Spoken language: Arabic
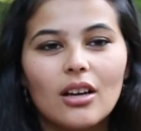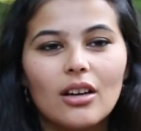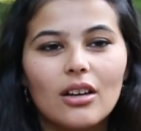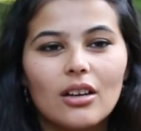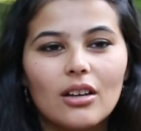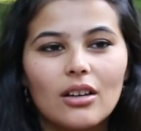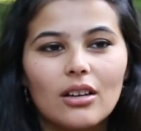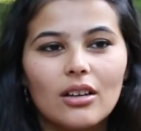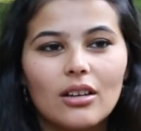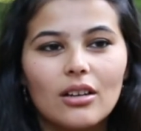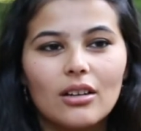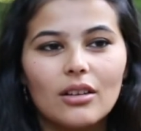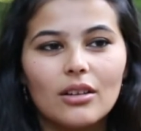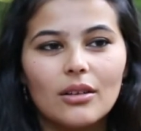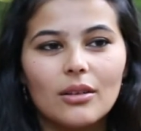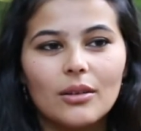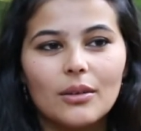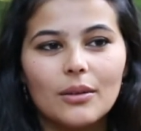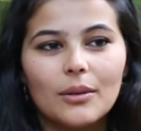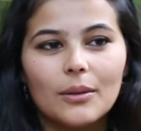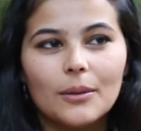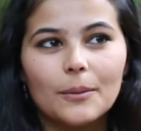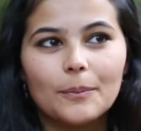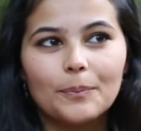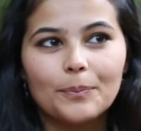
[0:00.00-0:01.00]

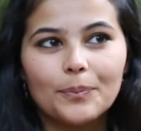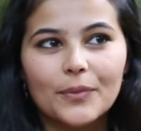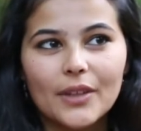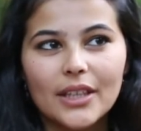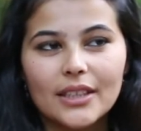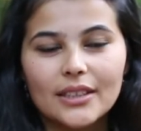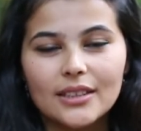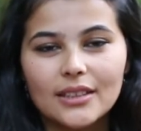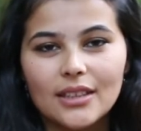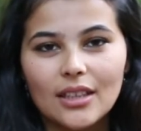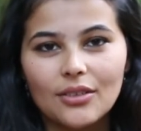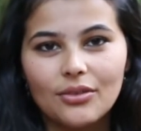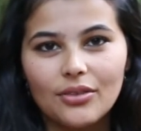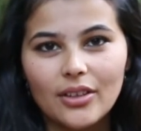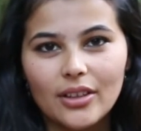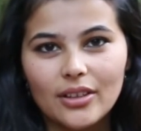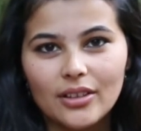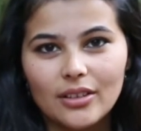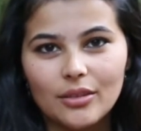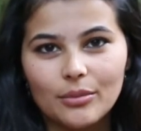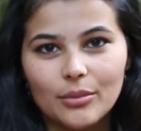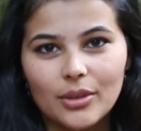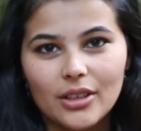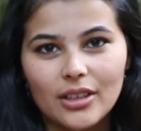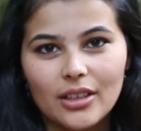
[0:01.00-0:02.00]
آه،
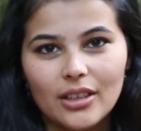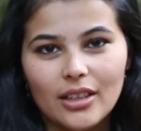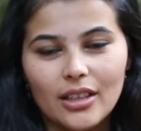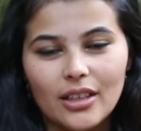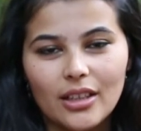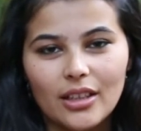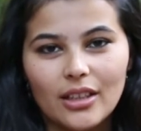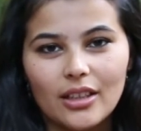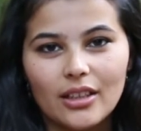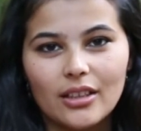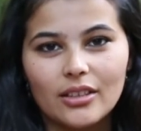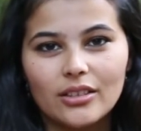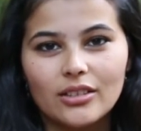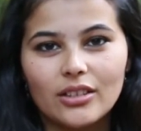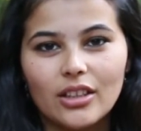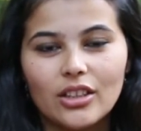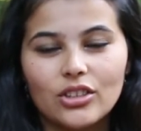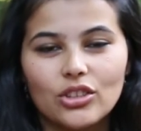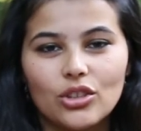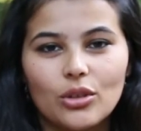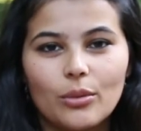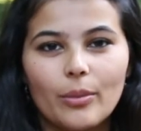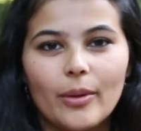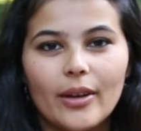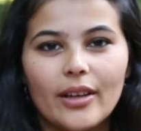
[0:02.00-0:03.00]
استفدت من
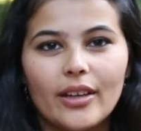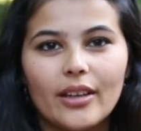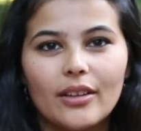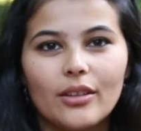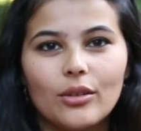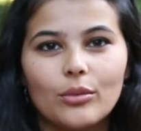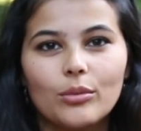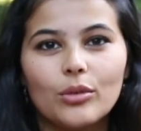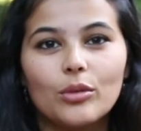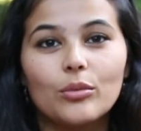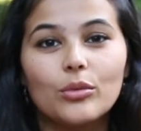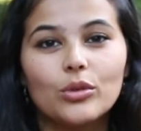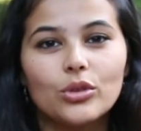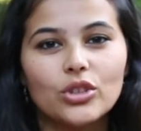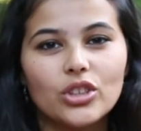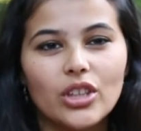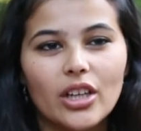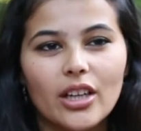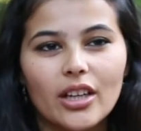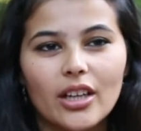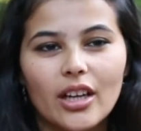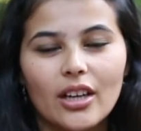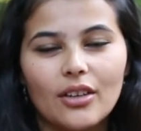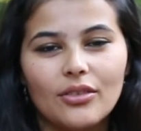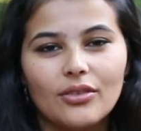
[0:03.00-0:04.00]
التجربة هذه من
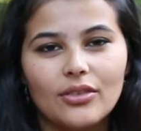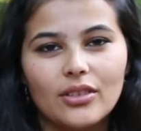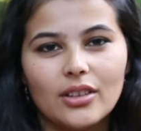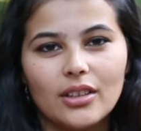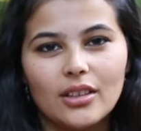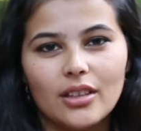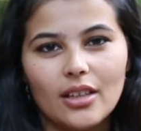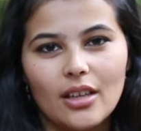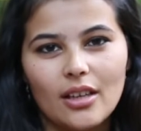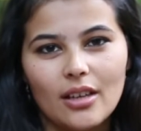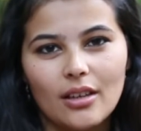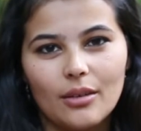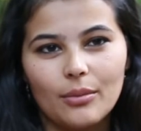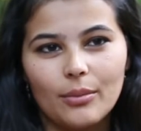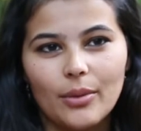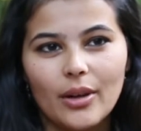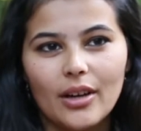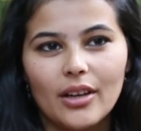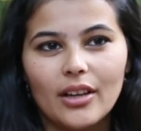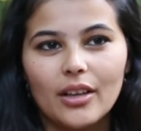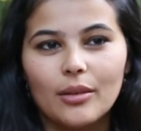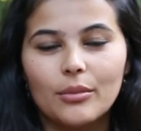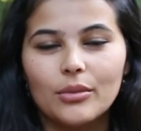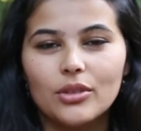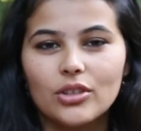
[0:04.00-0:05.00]
مشاركة في
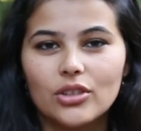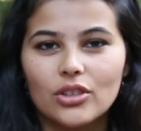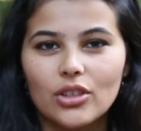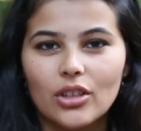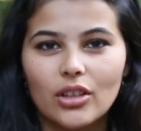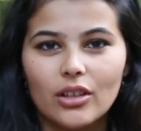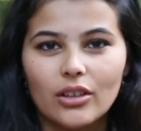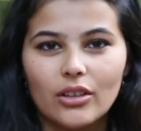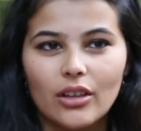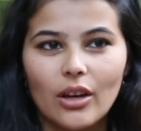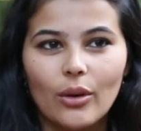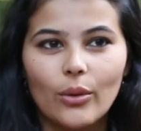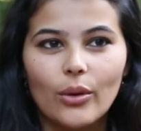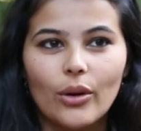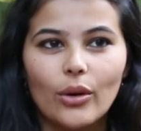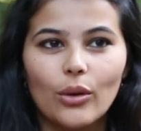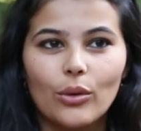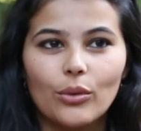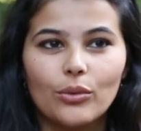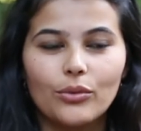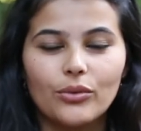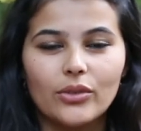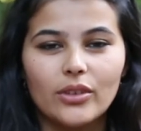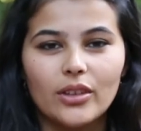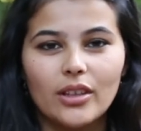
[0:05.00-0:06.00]
برنامج دورك
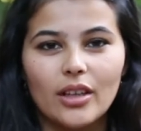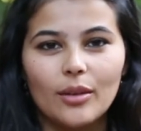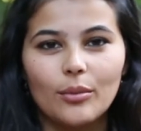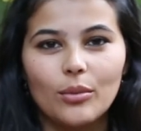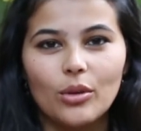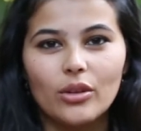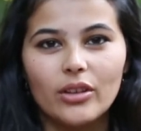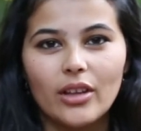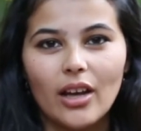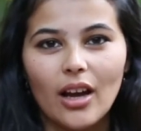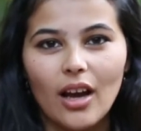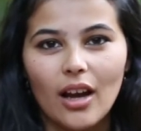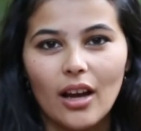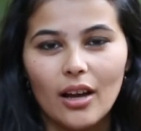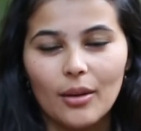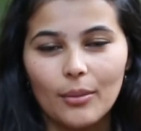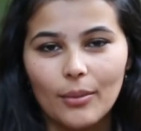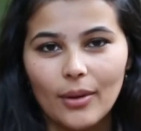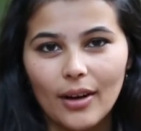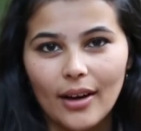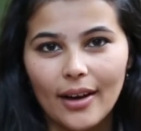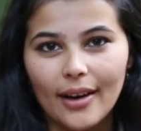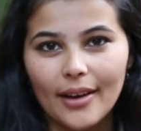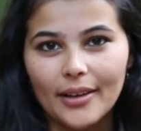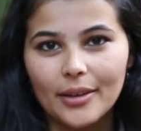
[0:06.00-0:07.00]
في الملتقى
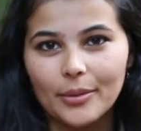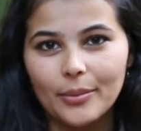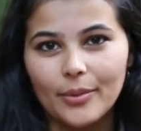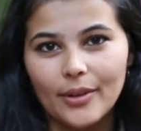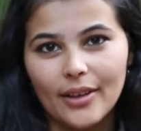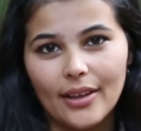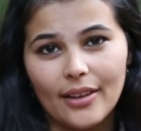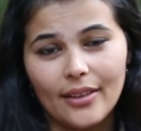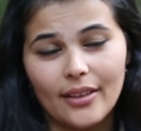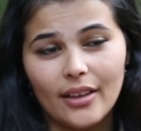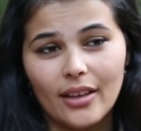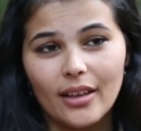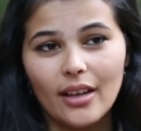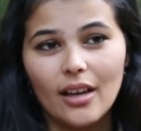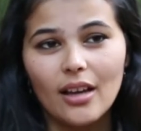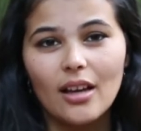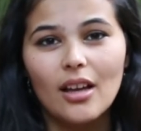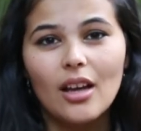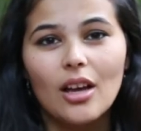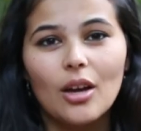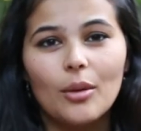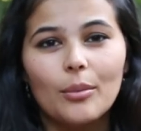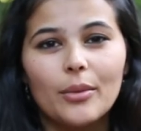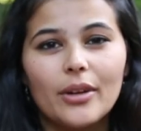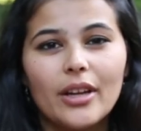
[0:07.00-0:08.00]
المغاربي هذايا
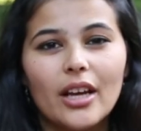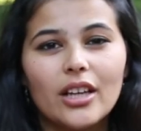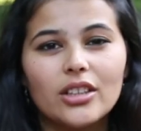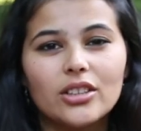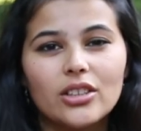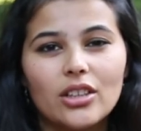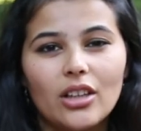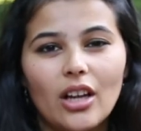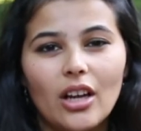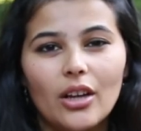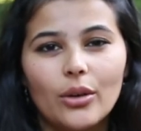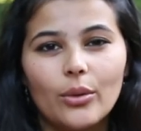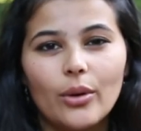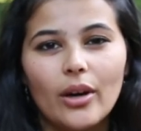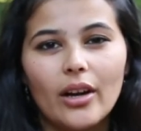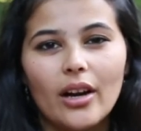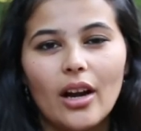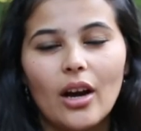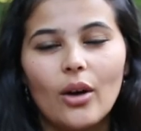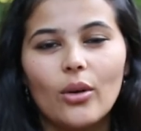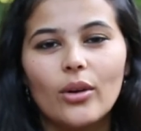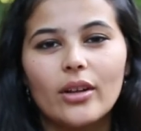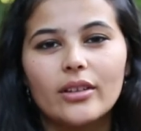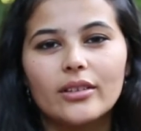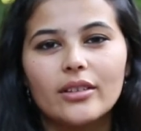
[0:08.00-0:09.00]
من أجل الحوار
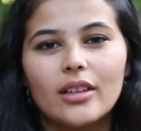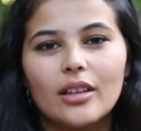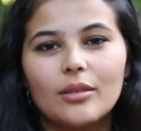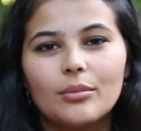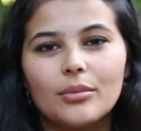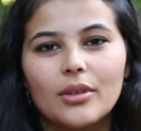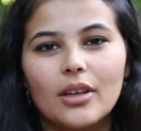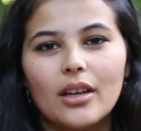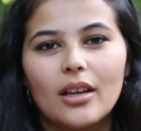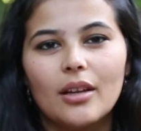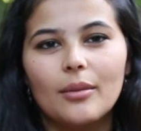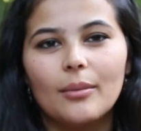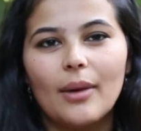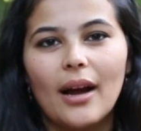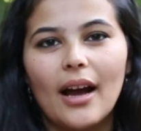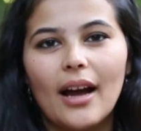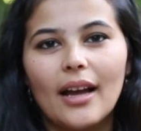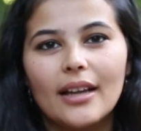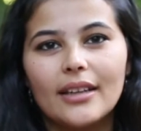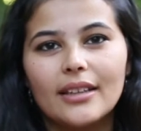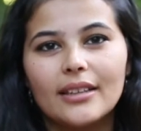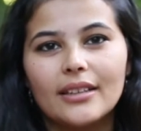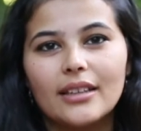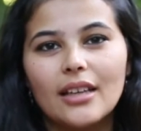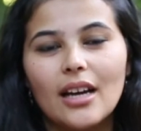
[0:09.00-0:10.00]
حول التنمية
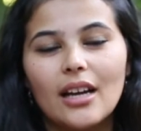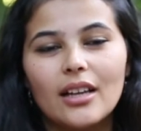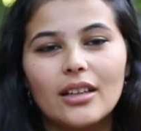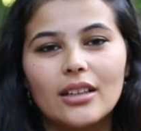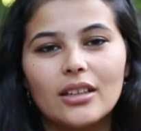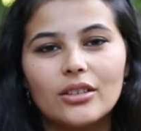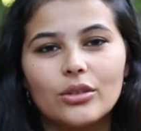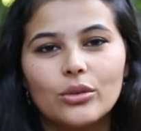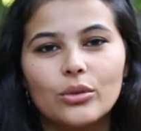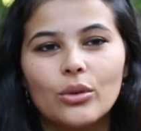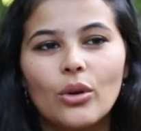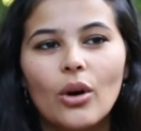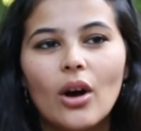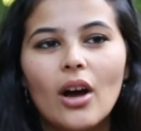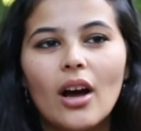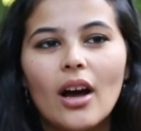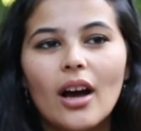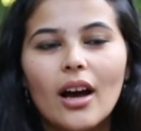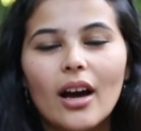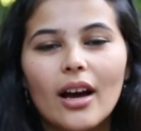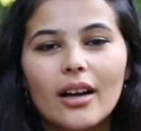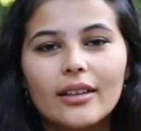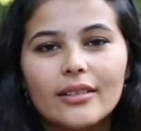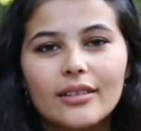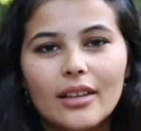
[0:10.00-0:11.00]
المحلية لأنه
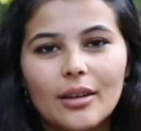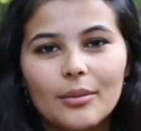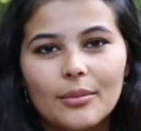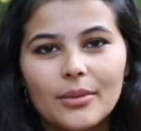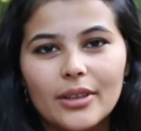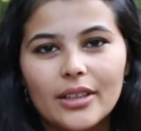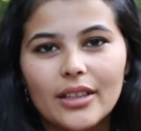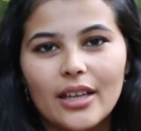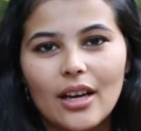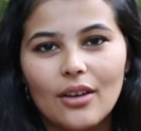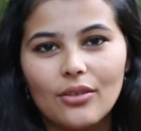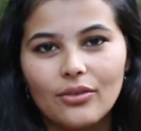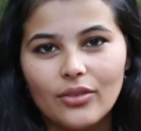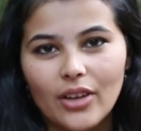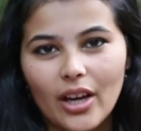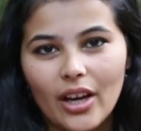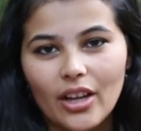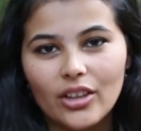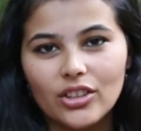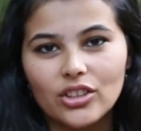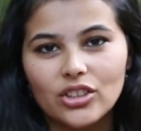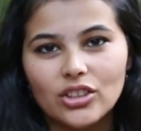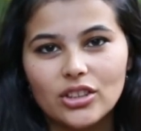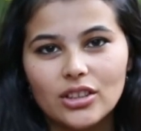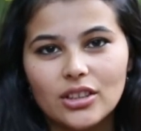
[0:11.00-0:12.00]
قدم لي
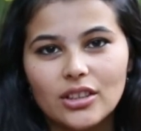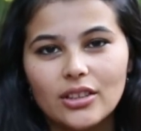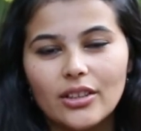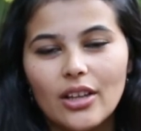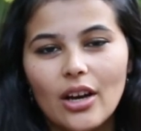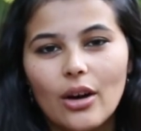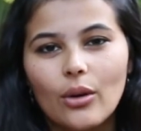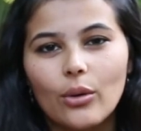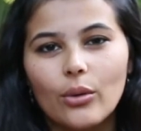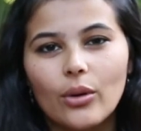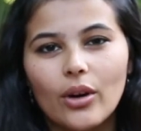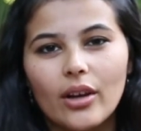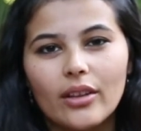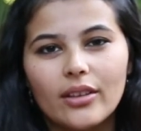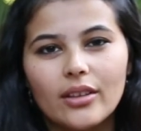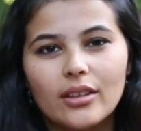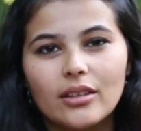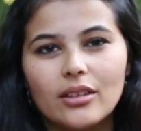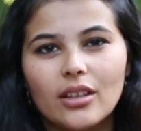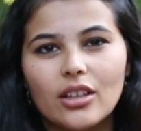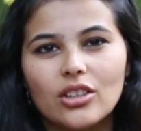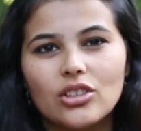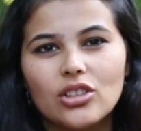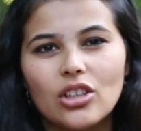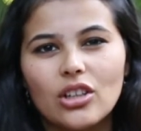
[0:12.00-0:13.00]
أفكار جديدة وخذيت
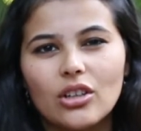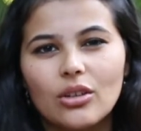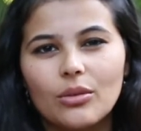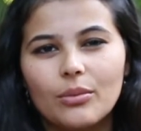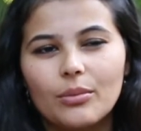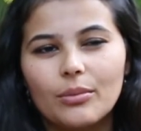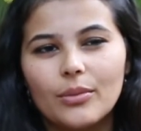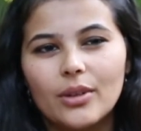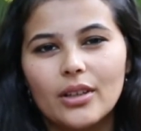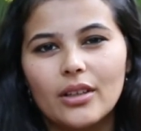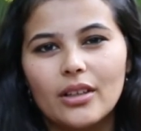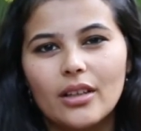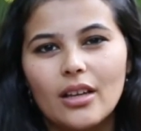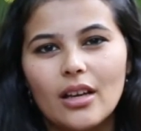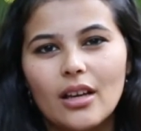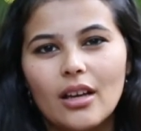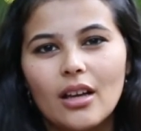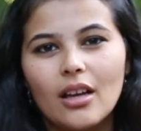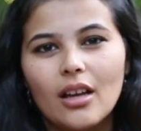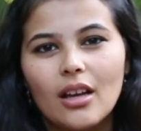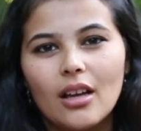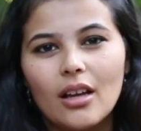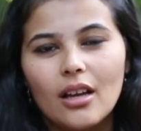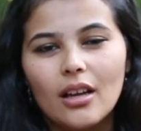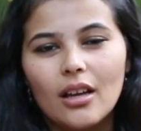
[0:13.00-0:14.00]
تجارب من